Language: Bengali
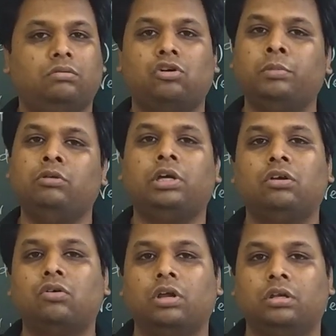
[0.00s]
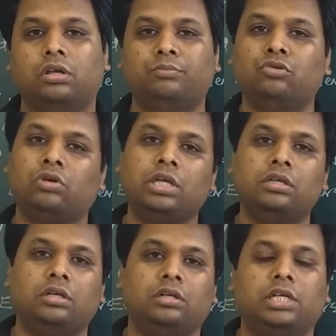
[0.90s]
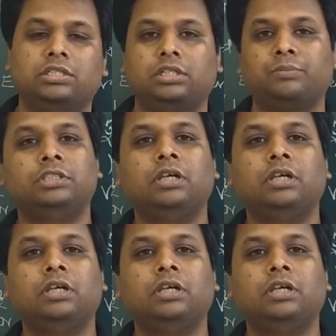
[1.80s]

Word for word: কমিউনিকেটও করেন না পুরোটাই ইংরাজিতে